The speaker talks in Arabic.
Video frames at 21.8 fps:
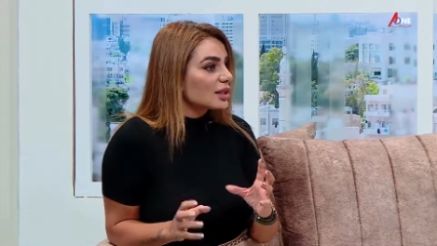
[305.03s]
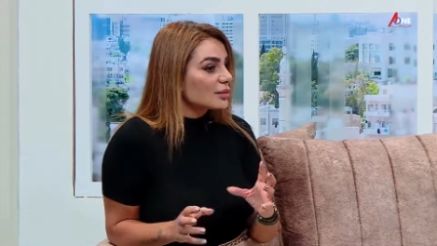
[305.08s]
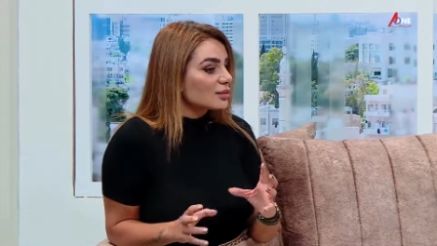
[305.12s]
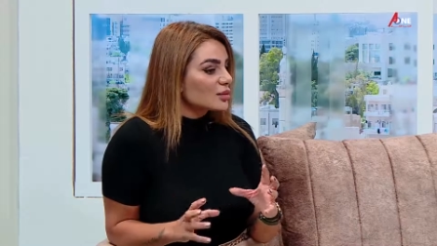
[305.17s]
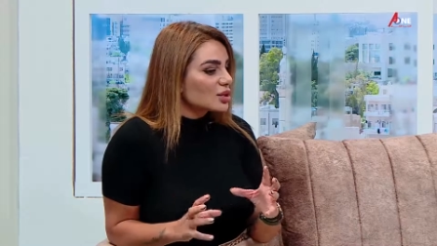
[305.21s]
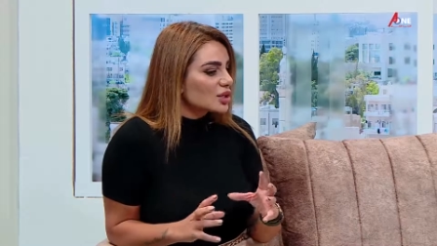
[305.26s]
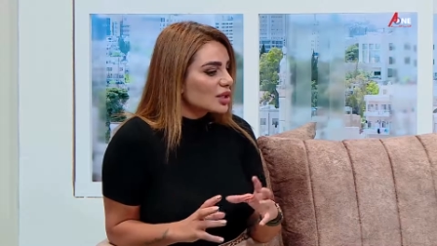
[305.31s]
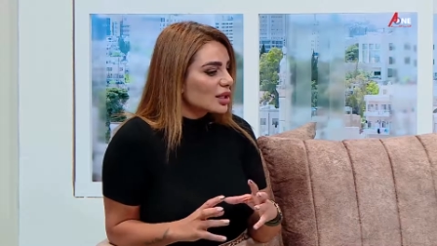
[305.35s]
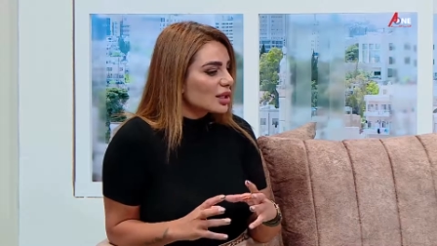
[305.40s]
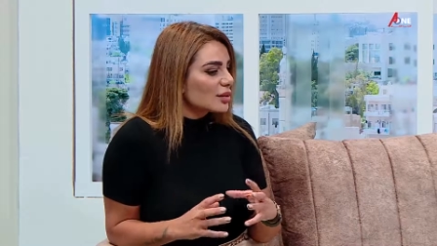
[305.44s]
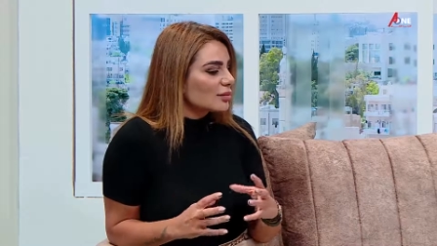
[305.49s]
مش
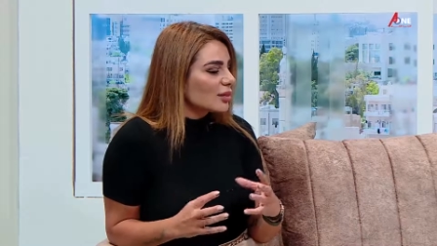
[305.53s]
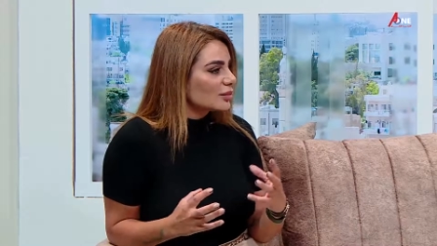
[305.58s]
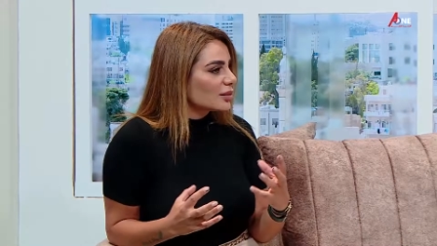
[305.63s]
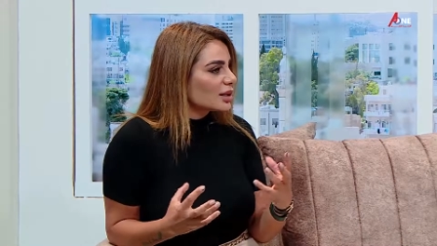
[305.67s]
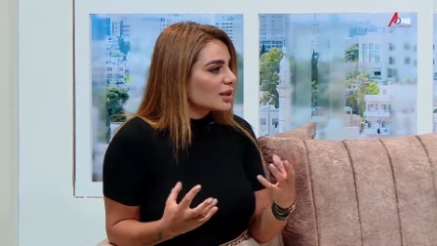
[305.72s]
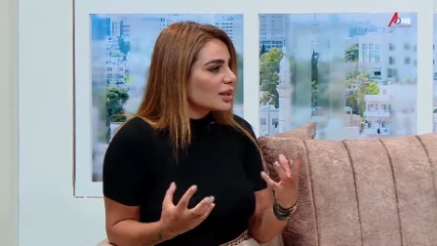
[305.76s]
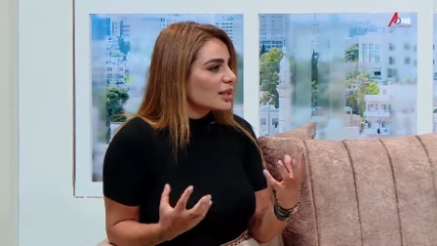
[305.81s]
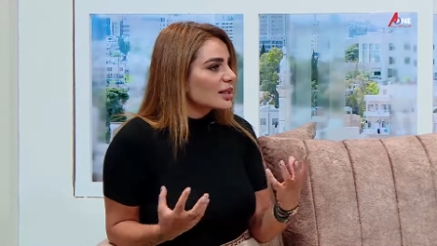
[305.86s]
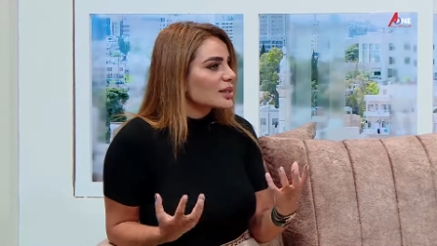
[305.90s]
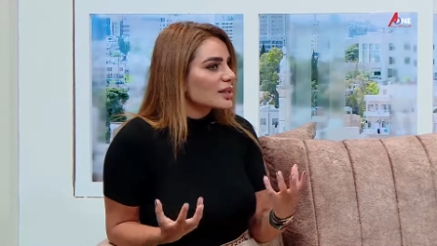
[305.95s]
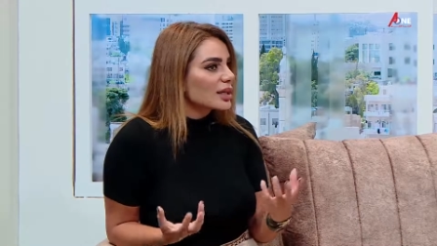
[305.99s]
زي ما
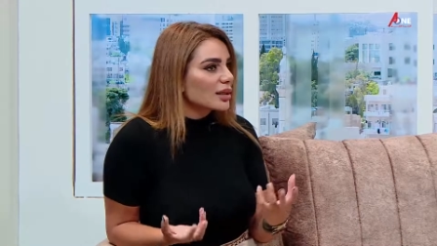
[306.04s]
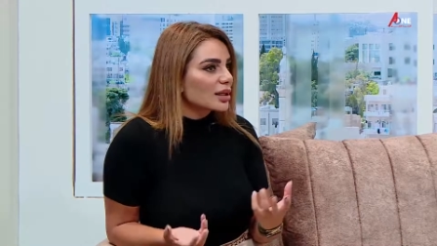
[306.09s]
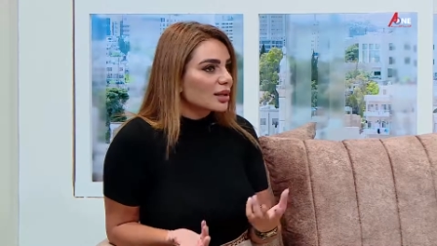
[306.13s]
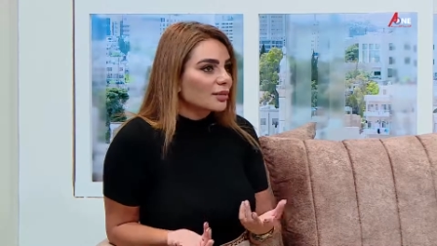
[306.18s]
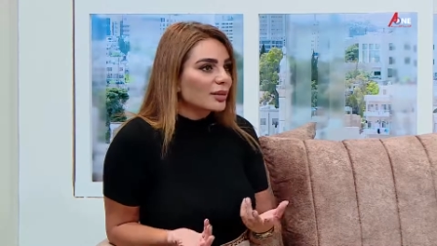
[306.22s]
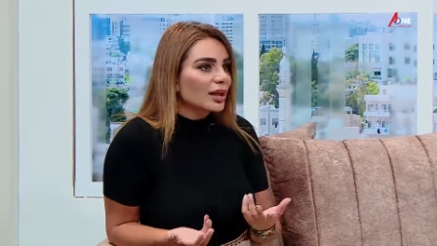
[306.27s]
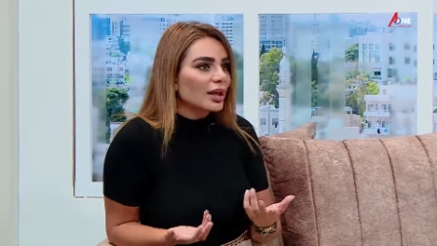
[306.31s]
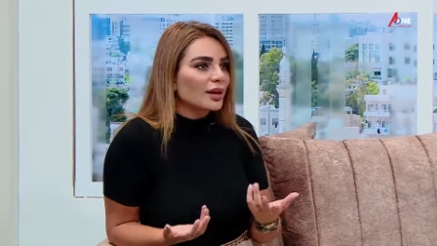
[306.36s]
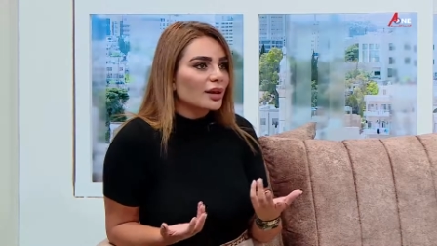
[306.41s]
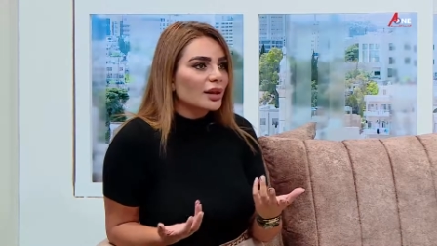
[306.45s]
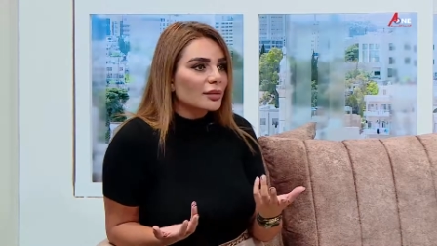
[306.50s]
بتتأثري
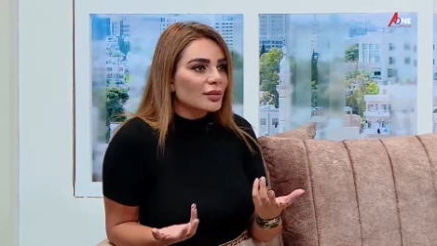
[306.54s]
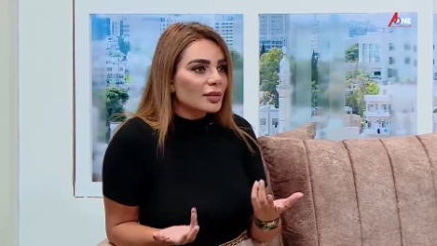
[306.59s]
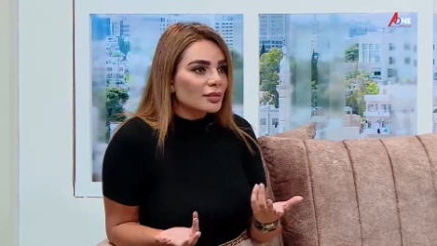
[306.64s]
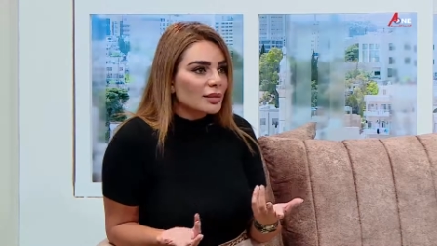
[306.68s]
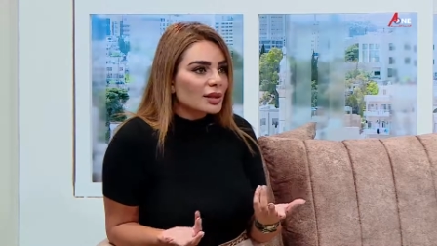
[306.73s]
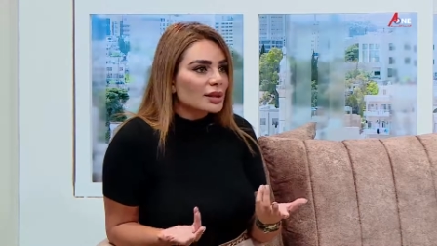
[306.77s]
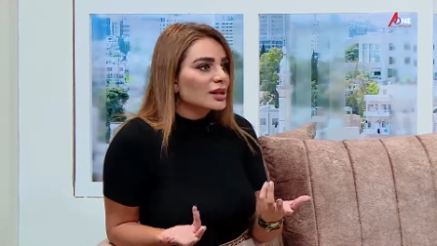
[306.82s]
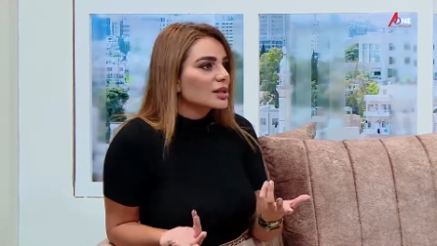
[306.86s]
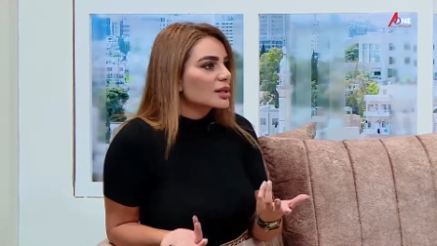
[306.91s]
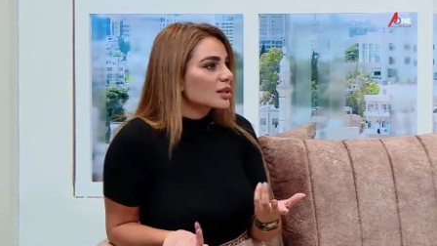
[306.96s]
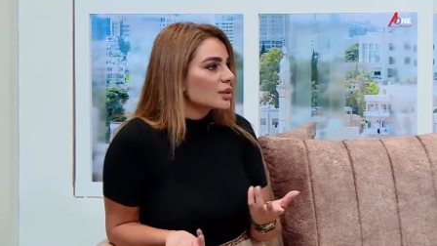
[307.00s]
بأيام
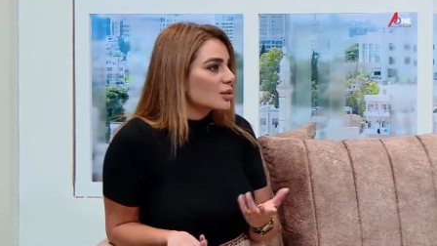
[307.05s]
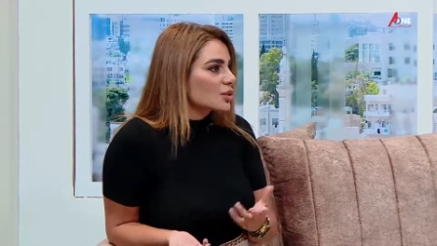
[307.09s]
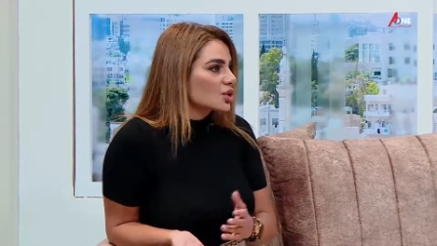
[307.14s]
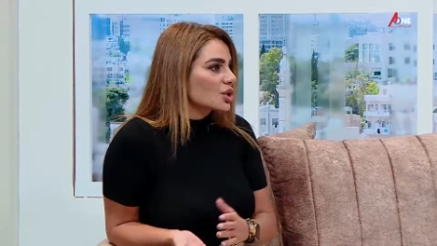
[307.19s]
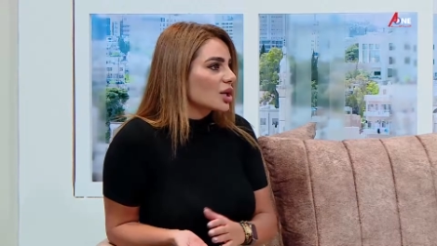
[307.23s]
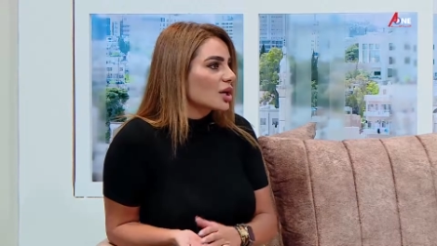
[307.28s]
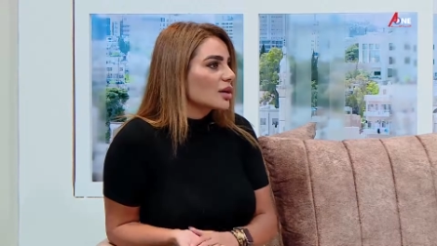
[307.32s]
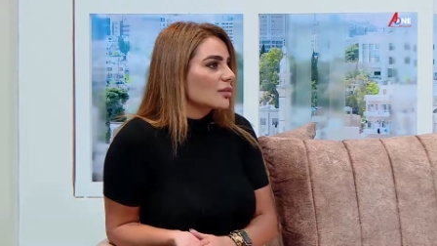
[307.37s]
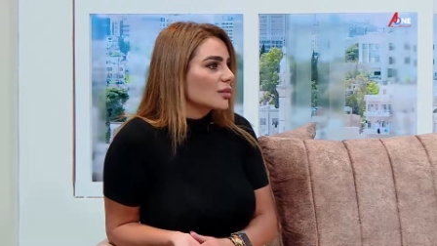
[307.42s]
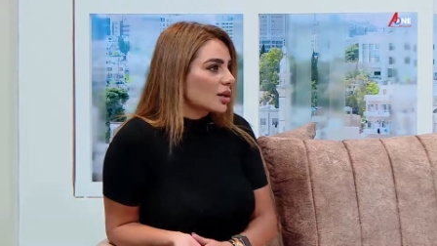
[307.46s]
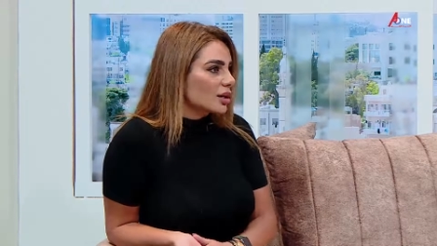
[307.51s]
المدرسة
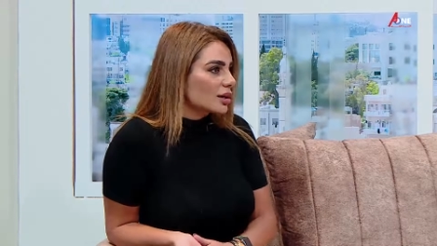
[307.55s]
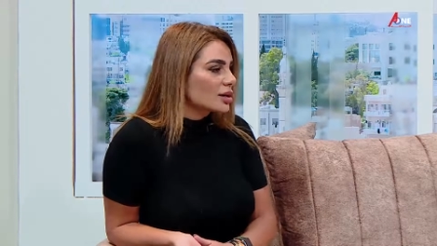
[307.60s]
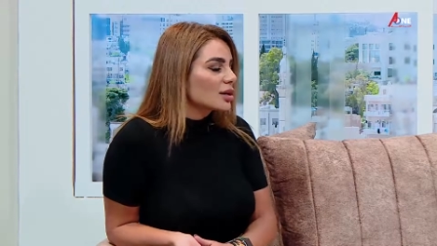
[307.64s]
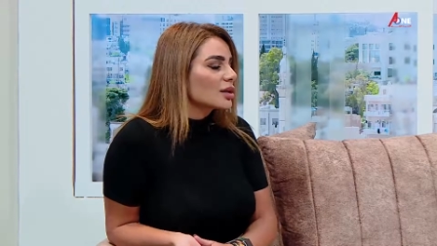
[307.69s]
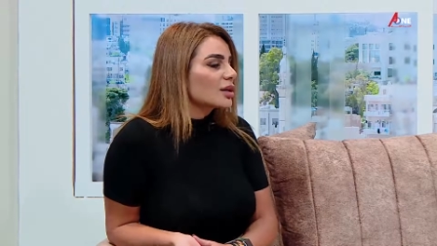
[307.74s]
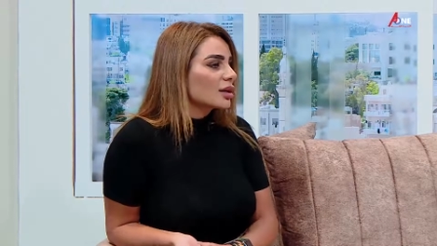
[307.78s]
والجامعة صحيح